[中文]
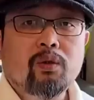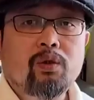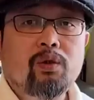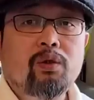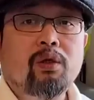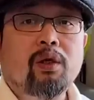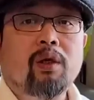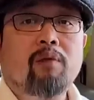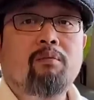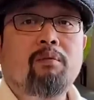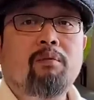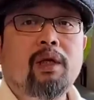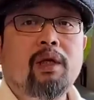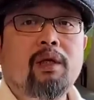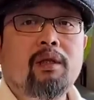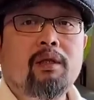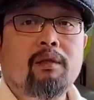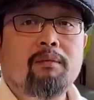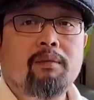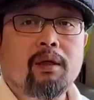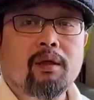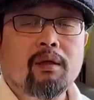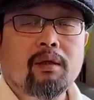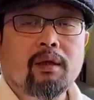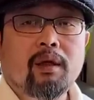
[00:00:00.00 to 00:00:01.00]
全媒体
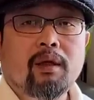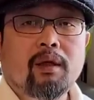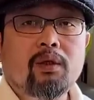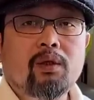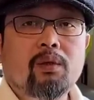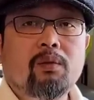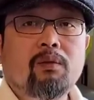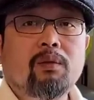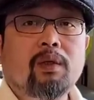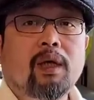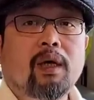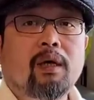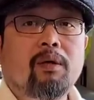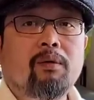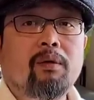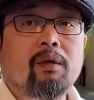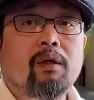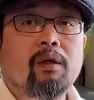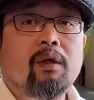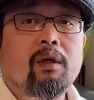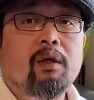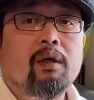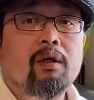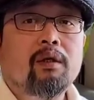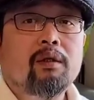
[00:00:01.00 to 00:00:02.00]
平台的触达率
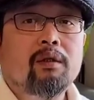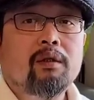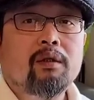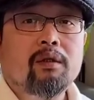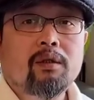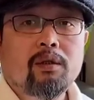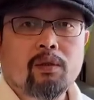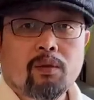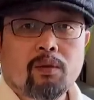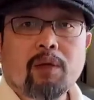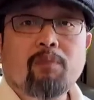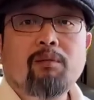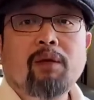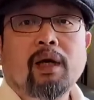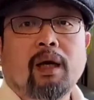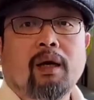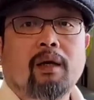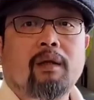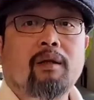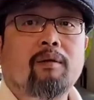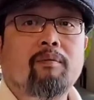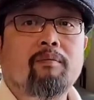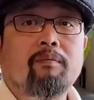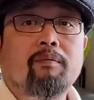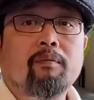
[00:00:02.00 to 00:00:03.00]
就就这么来
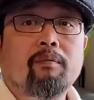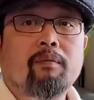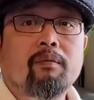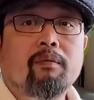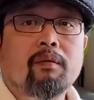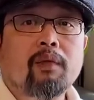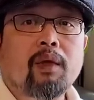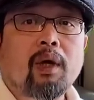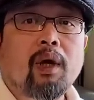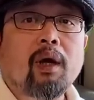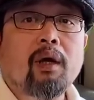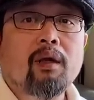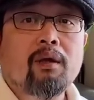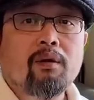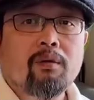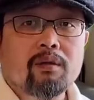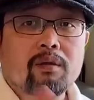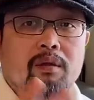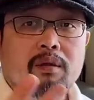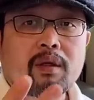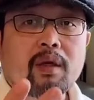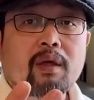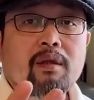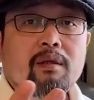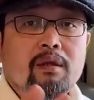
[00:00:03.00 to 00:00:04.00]
的。他有
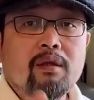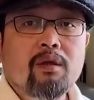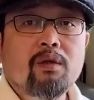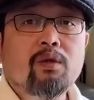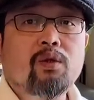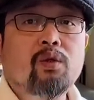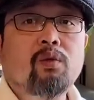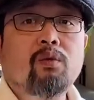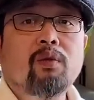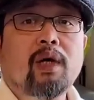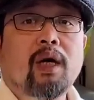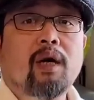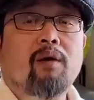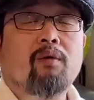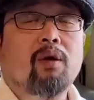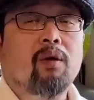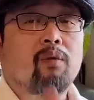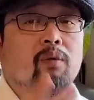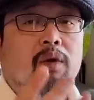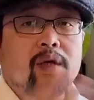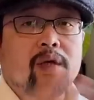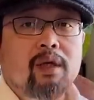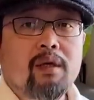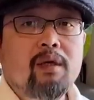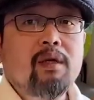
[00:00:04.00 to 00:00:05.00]
三次触达我，
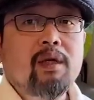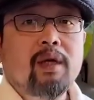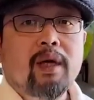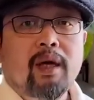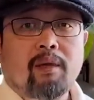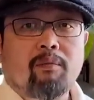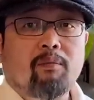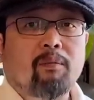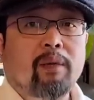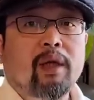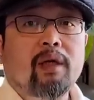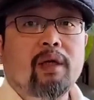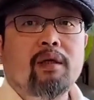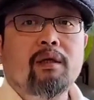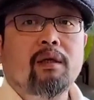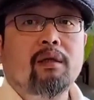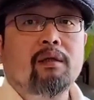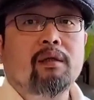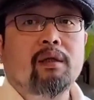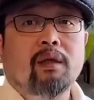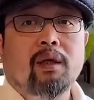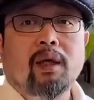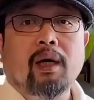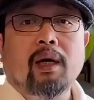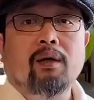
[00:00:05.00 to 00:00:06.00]
我一眼没正
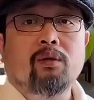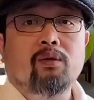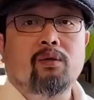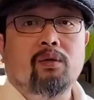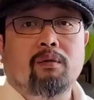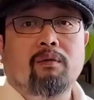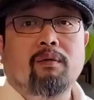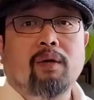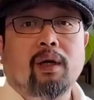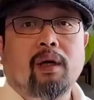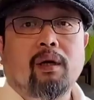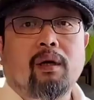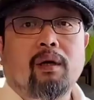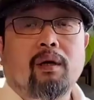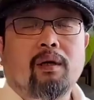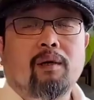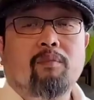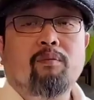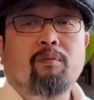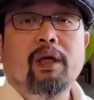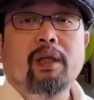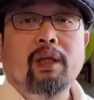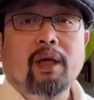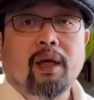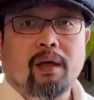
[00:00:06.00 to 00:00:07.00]
经看春晚，
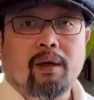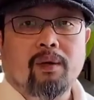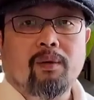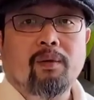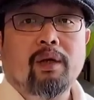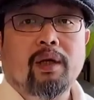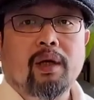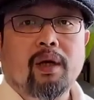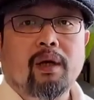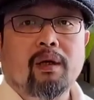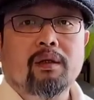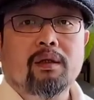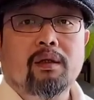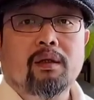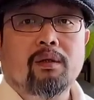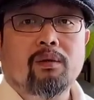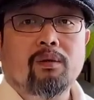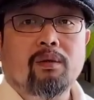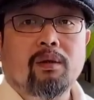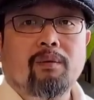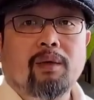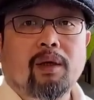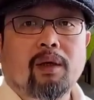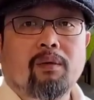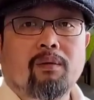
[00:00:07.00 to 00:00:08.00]
没打开过央视，
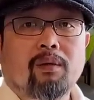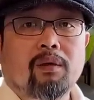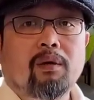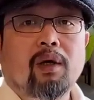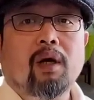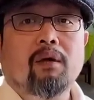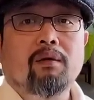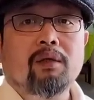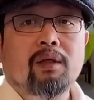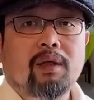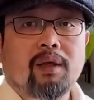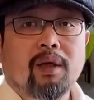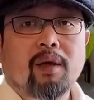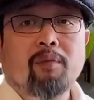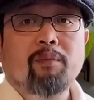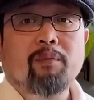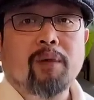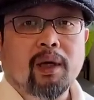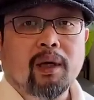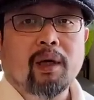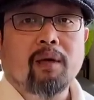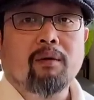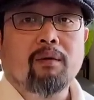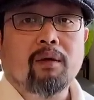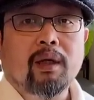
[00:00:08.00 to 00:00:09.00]
对吧？我都好几年没
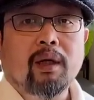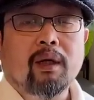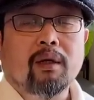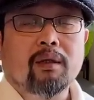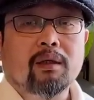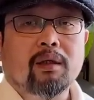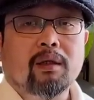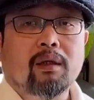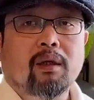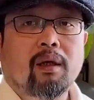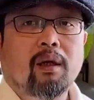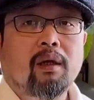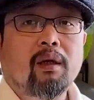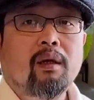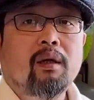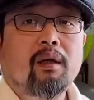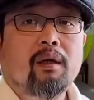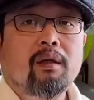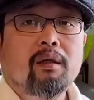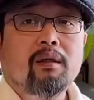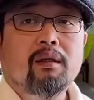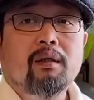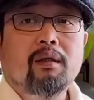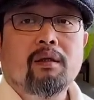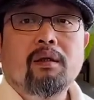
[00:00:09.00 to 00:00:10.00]
看过央视了。
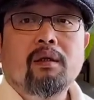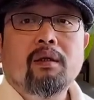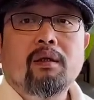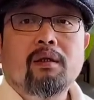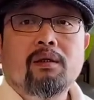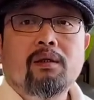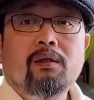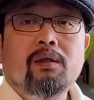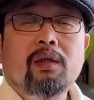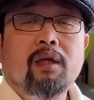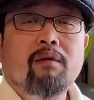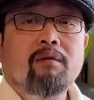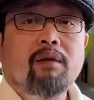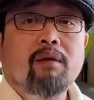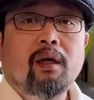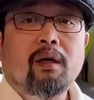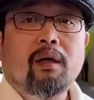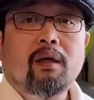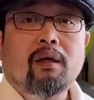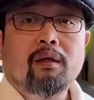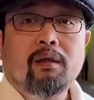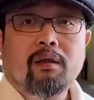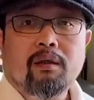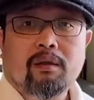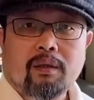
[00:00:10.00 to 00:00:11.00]
那就这玩意
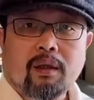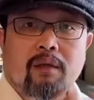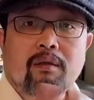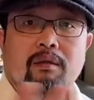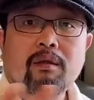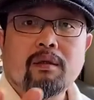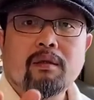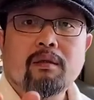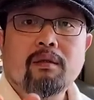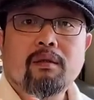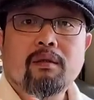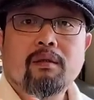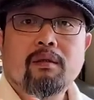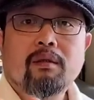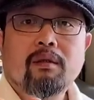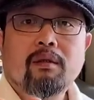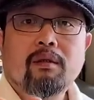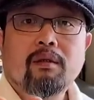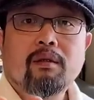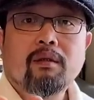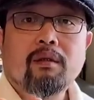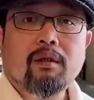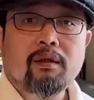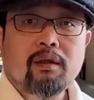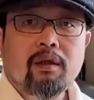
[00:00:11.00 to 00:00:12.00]
儿，那三次。
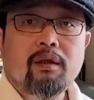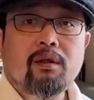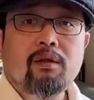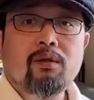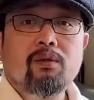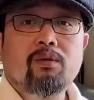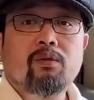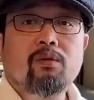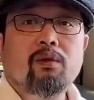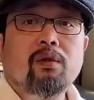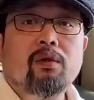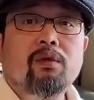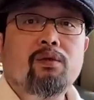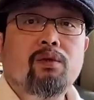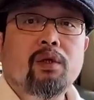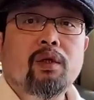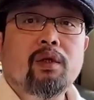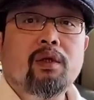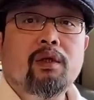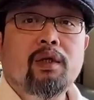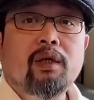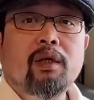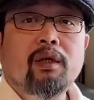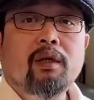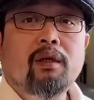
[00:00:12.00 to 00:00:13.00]
那您觉觉
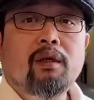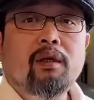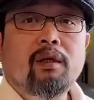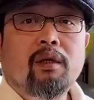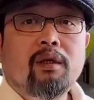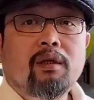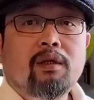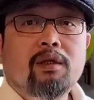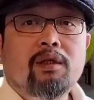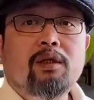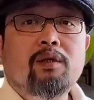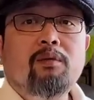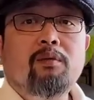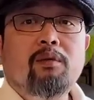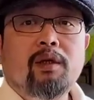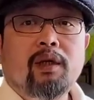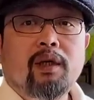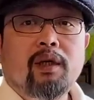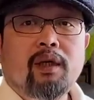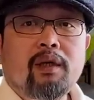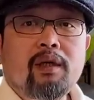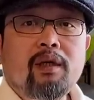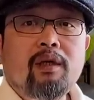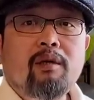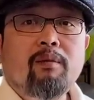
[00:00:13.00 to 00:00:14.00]
得这个是不
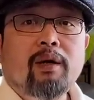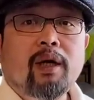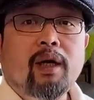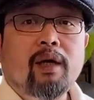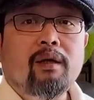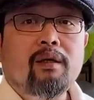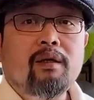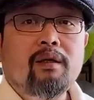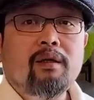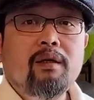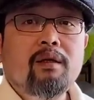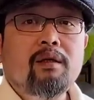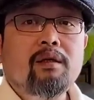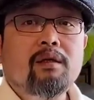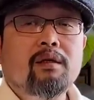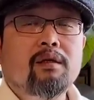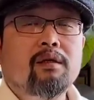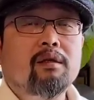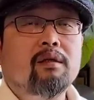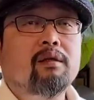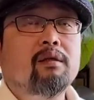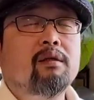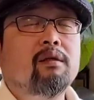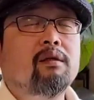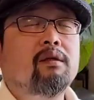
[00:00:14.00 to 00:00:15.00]
是这一百一
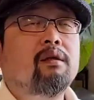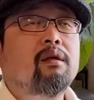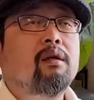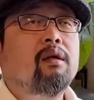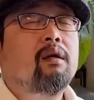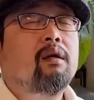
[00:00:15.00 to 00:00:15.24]
十